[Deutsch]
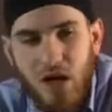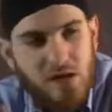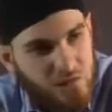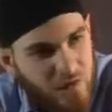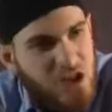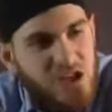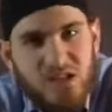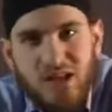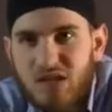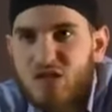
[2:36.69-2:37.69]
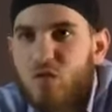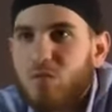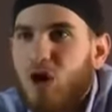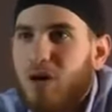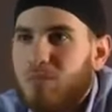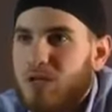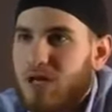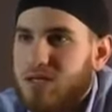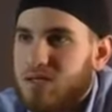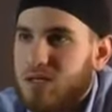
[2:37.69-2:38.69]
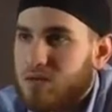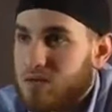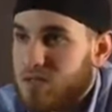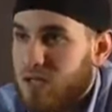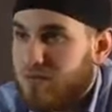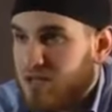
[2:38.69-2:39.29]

Er sagt, wenn ihr sagt, das ist von Muhammad wassalam,